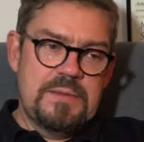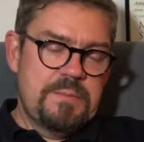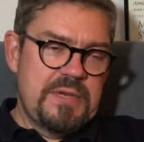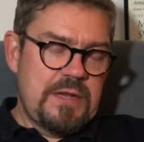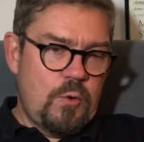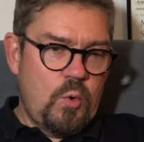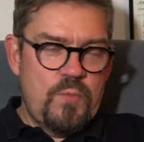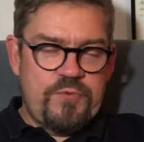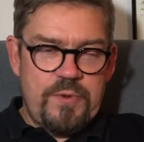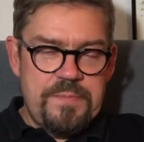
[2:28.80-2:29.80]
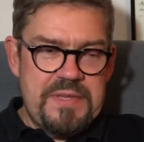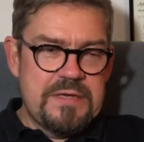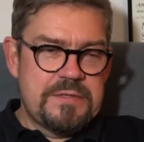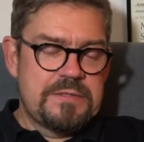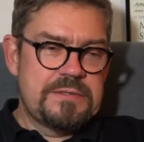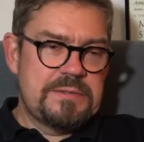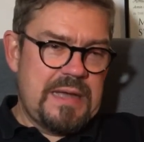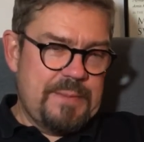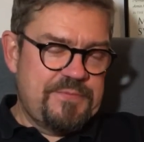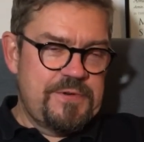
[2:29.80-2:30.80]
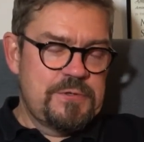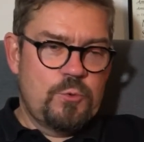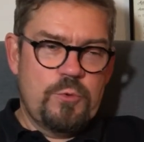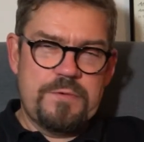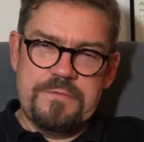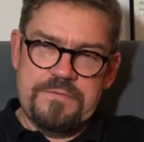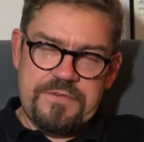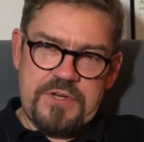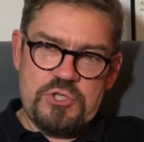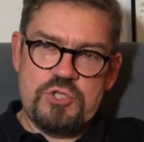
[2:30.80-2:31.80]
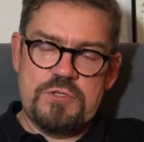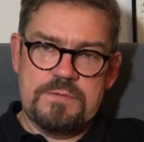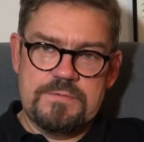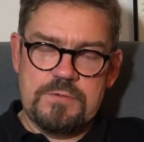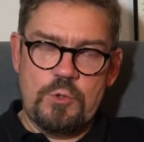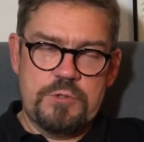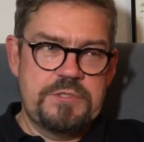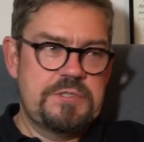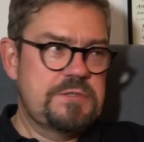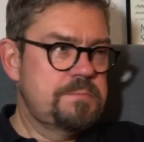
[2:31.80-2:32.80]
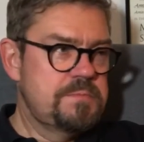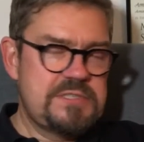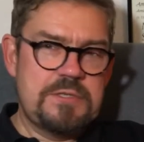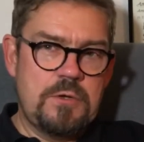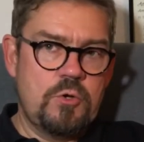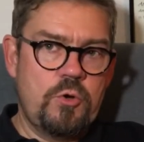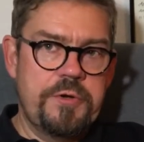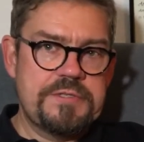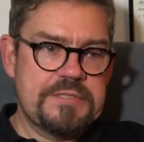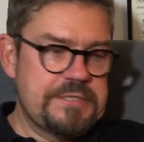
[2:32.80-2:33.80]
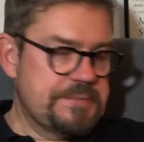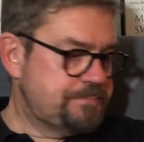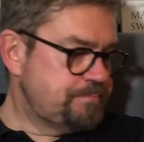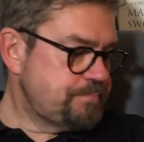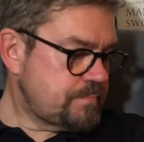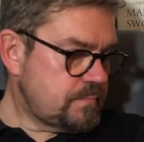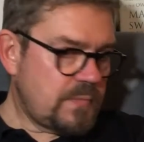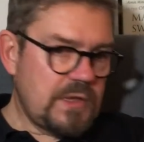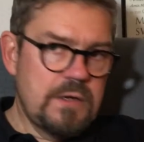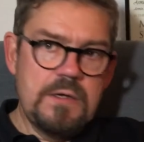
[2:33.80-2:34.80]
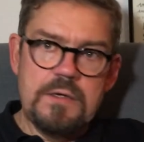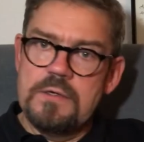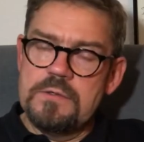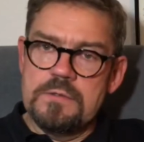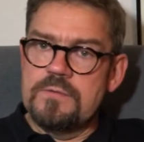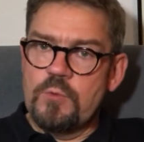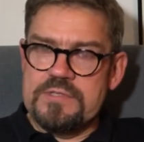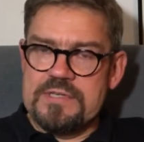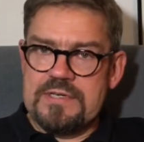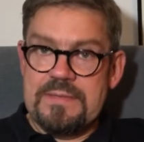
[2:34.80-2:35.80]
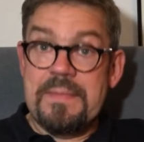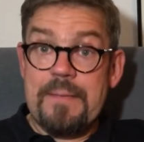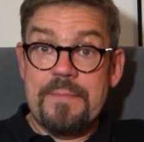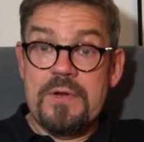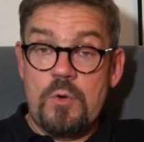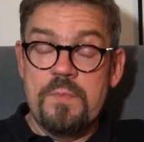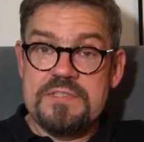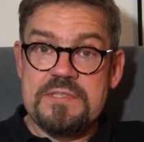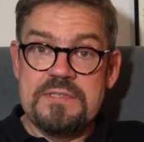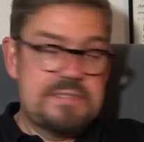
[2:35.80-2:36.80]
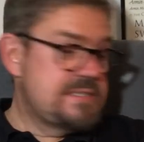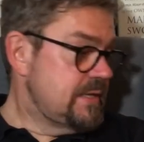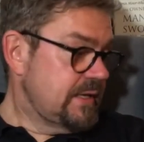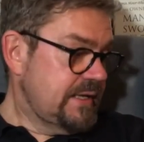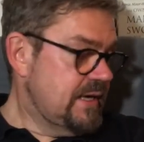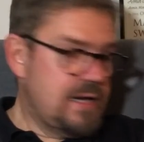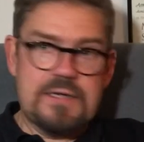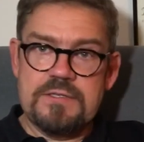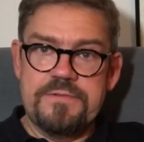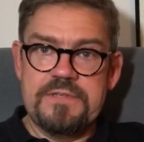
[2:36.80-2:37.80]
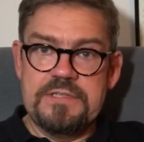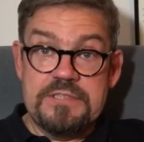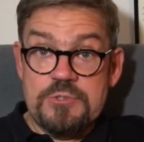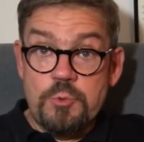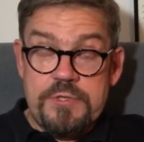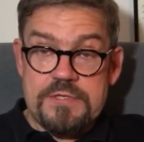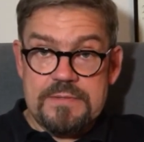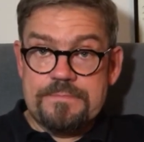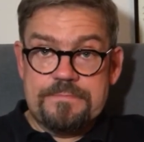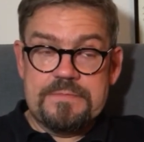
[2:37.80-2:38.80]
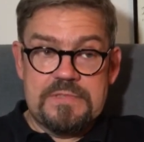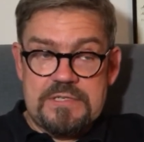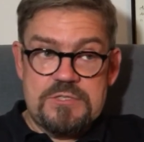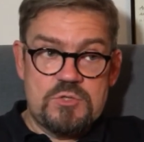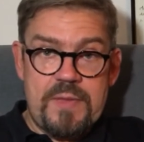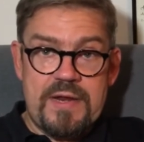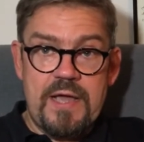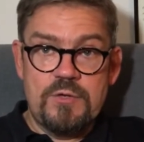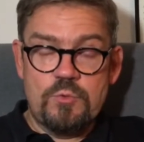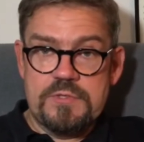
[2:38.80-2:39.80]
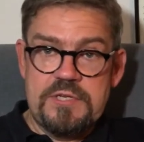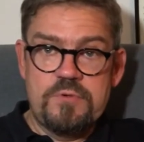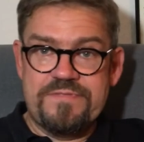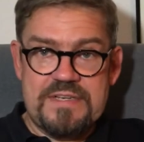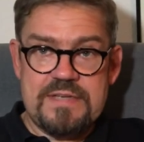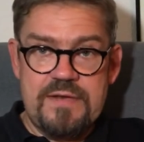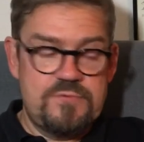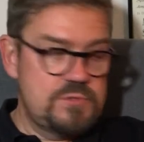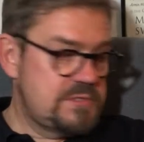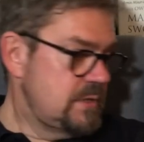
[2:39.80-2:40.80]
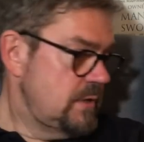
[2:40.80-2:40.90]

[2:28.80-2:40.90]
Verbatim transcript: mit Aromen von Birne, Apfelnoten, frisch, fruchtig, ein bisschen auch kräuterig, äh, wo ich sage, da merkt man auch ein bisschen Distillerie-Charakter, finde ich, durch. Das ist so mein Eindruck, nicht nur Fasseinfluss.